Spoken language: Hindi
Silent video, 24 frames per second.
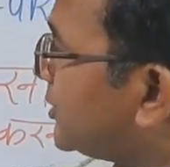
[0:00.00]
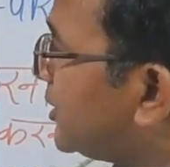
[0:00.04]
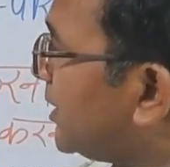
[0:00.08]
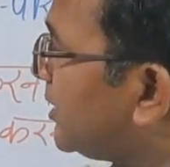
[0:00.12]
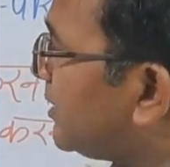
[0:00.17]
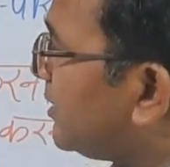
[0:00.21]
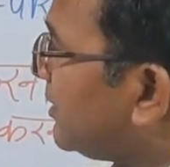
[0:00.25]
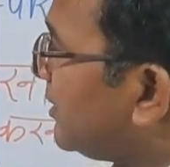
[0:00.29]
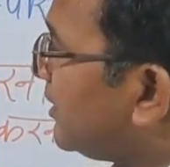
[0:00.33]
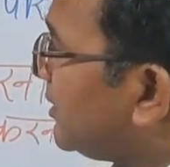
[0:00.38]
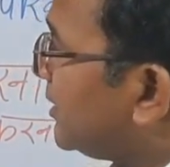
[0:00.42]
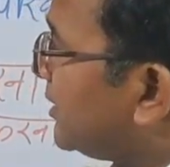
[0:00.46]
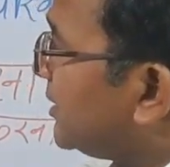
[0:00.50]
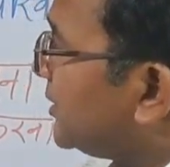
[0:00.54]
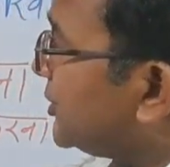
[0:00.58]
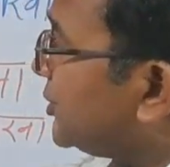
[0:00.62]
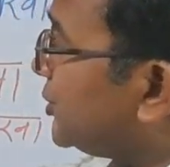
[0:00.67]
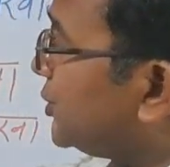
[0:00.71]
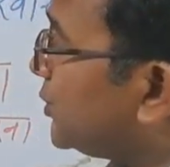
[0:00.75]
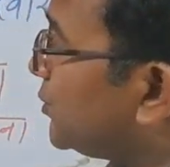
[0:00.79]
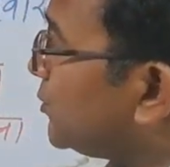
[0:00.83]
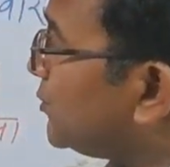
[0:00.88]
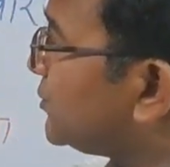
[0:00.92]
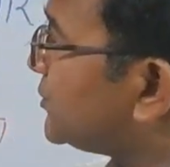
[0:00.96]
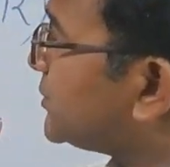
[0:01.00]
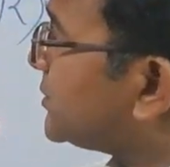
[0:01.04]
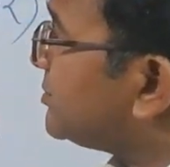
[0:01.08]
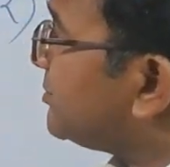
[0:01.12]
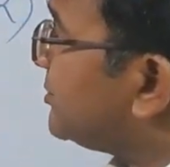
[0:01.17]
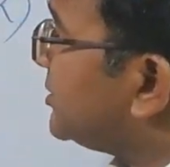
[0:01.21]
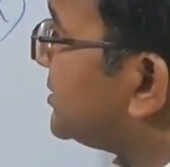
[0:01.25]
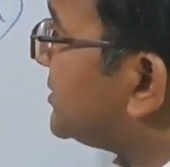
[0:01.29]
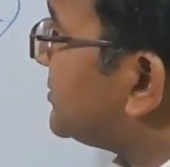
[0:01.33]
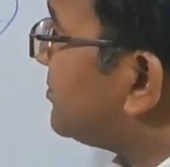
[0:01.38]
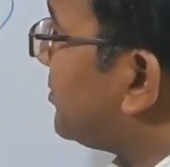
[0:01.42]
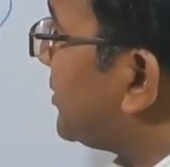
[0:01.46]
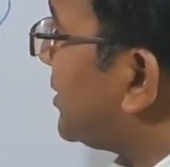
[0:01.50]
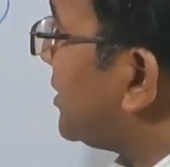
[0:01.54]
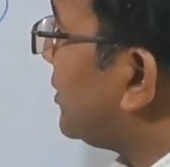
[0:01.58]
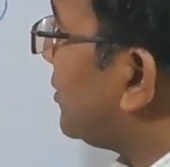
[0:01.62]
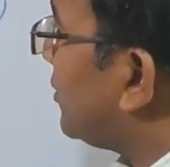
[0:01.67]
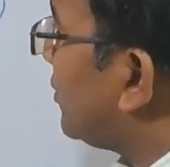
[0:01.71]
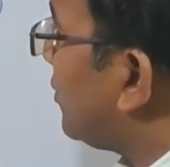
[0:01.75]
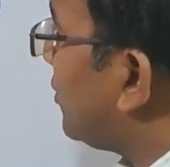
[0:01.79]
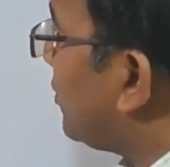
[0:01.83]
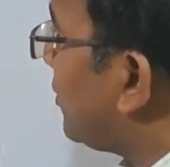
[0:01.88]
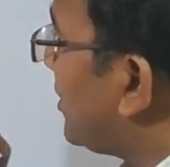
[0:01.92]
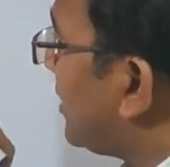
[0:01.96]
ठीक यूज मीन्स
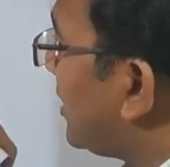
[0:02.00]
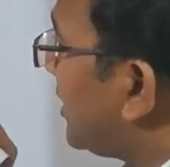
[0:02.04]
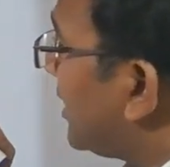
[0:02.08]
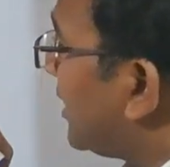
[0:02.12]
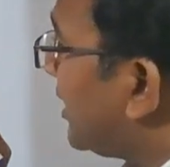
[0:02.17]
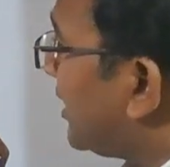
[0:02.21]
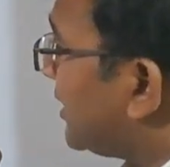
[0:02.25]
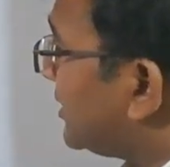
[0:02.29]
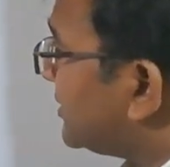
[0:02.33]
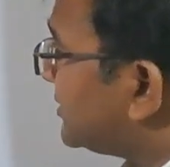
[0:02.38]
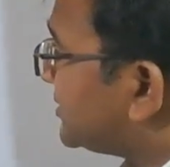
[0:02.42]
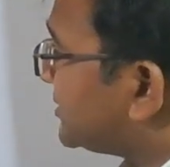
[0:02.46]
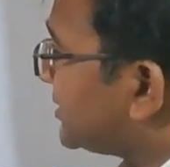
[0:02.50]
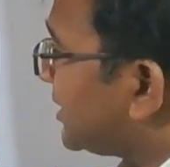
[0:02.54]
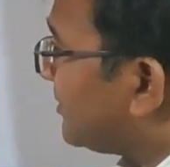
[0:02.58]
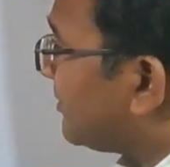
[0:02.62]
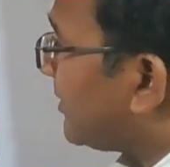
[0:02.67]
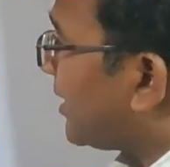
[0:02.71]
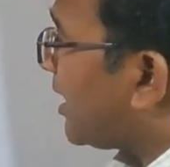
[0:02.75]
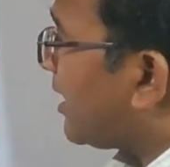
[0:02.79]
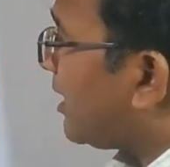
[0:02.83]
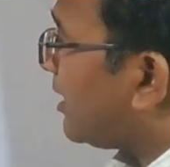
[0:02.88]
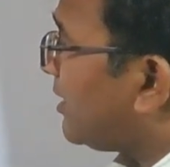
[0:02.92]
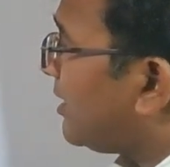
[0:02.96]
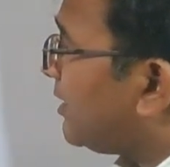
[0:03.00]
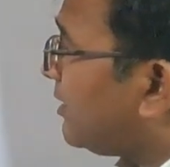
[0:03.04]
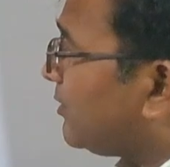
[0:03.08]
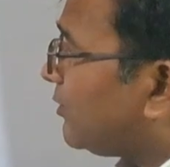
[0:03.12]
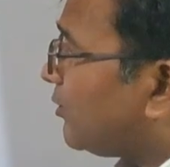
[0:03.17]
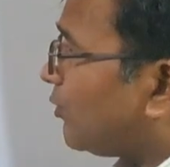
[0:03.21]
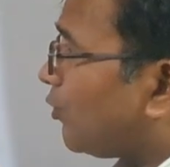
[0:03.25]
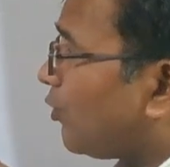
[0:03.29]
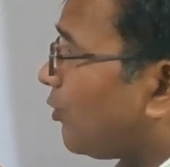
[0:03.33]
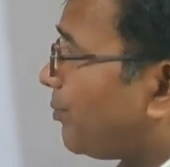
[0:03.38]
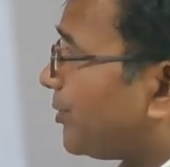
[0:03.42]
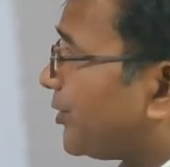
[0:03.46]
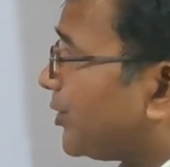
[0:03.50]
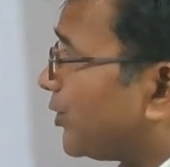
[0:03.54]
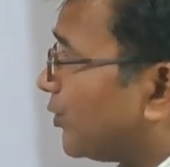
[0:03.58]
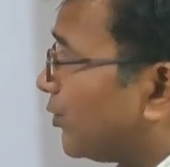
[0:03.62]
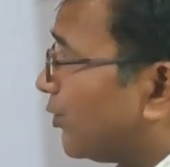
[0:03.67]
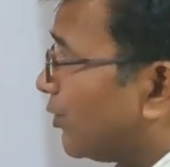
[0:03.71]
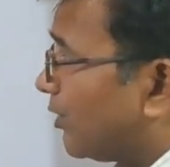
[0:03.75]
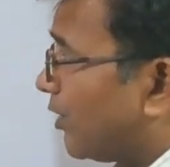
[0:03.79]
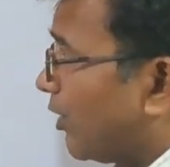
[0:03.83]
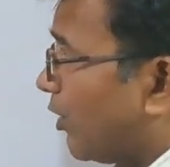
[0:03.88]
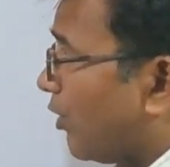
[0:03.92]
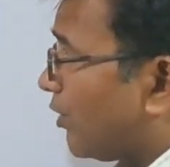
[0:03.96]
प्रयोग इस्तेमाल
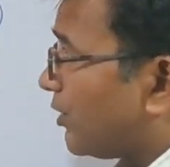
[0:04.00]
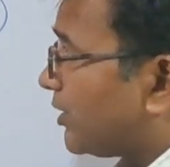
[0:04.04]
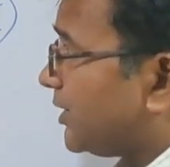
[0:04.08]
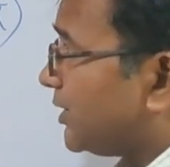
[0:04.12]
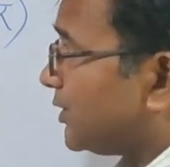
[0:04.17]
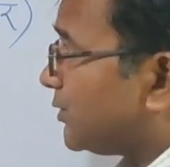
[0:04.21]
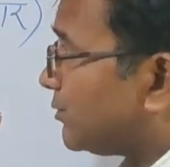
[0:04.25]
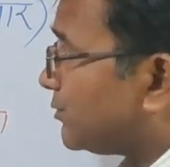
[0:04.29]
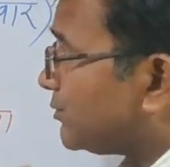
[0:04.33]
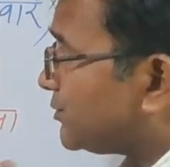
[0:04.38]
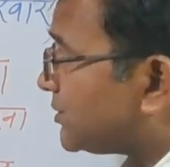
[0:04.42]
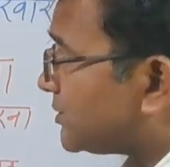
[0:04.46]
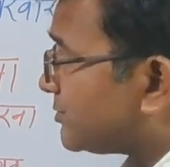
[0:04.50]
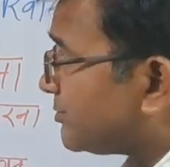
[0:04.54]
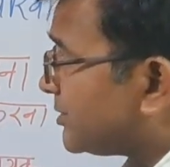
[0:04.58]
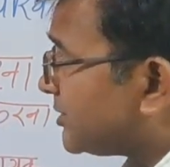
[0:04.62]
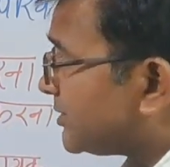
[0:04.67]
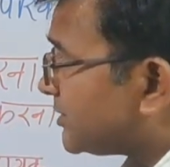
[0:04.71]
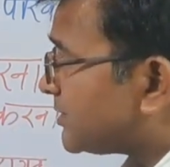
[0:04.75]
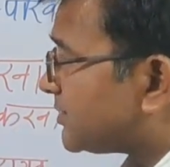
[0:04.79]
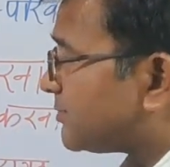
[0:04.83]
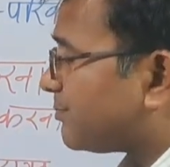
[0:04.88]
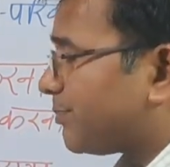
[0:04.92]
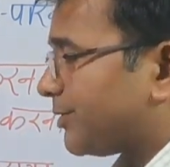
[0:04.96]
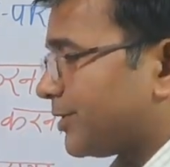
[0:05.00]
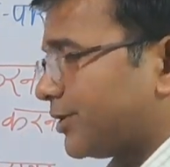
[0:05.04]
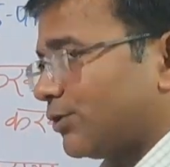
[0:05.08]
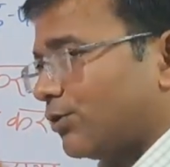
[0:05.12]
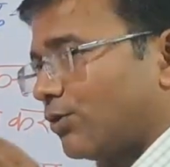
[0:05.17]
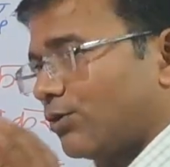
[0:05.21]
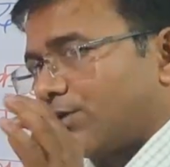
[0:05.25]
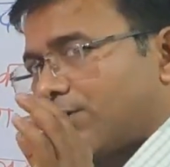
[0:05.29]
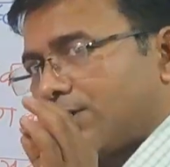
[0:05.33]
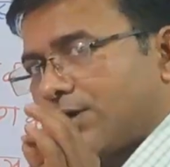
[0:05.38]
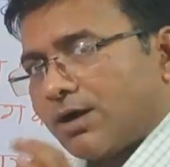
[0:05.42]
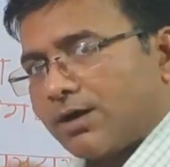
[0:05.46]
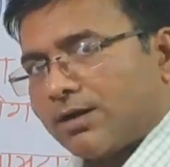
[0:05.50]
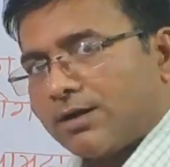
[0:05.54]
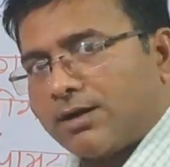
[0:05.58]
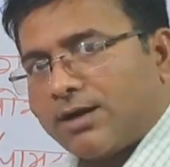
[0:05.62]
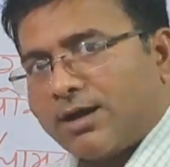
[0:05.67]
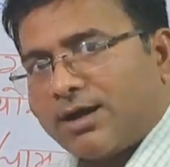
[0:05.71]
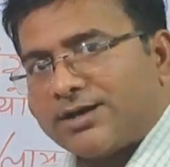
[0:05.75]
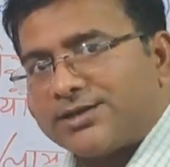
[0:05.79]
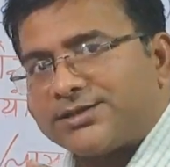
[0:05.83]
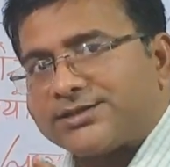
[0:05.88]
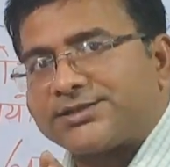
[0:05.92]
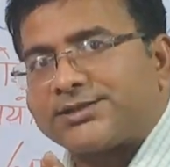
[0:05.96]
उपयोग और यूज मीन्स प्रयोग
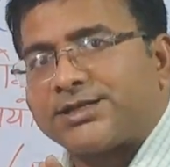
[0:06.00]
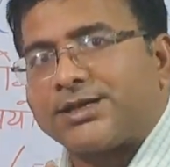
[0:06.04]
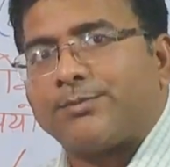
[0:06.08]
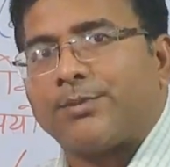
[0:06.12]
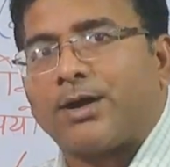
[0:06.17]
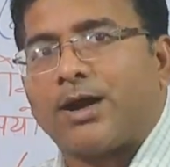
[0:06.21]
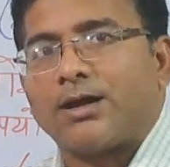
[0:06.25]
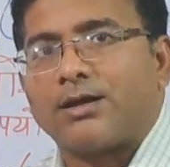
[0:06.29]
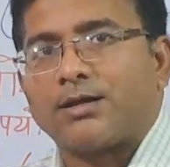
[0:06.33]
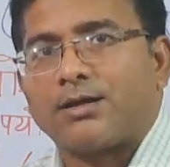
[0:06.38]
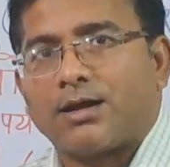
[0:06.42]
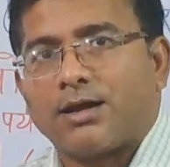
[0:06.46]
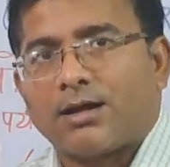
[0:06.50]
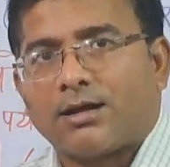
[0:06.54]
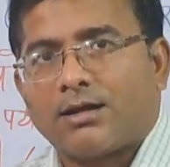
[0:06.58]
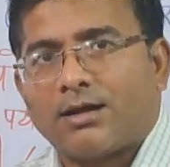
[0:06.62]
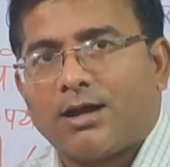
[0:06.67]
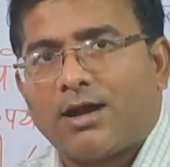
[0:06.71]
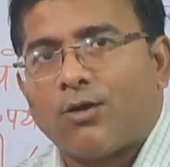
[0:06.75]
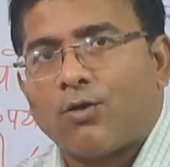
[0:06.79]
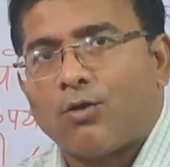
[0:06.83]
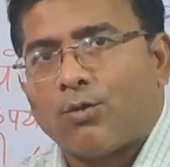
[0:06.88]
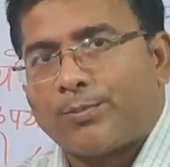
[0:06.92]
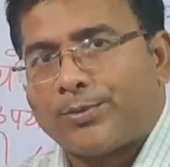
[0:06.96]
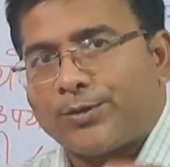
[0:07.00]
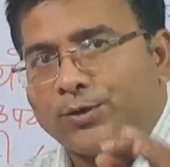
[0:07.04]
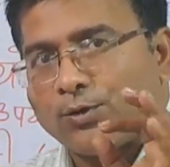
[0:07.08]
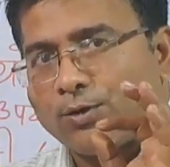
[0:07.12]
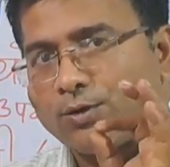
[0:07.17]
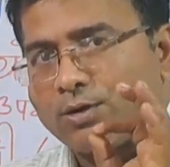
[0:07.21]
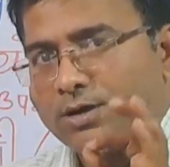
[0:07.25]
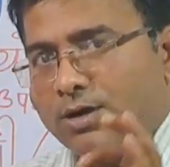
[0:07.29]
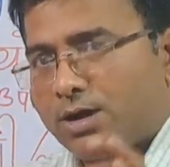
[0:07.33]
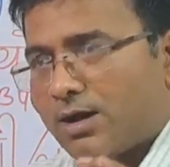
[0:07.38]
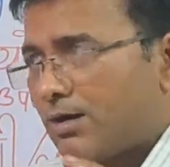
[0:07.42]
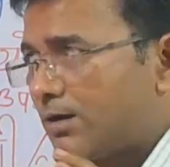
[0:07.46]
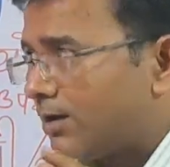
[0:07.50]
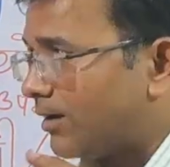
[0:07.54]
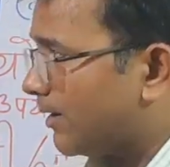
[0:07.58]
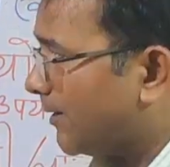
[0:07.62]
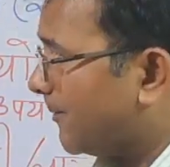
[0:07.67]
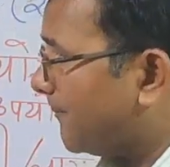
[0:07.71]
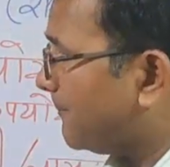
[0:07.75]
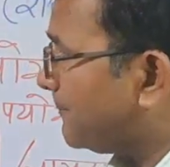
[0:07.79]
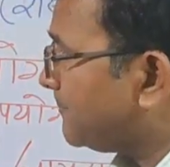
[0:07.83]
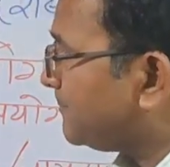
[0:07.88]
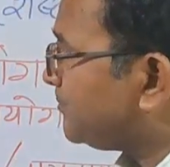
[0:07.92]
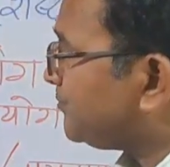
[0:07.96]
करना इस्तेमाल करना उपयोग
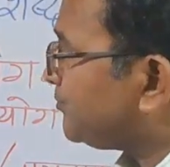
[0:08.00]
करना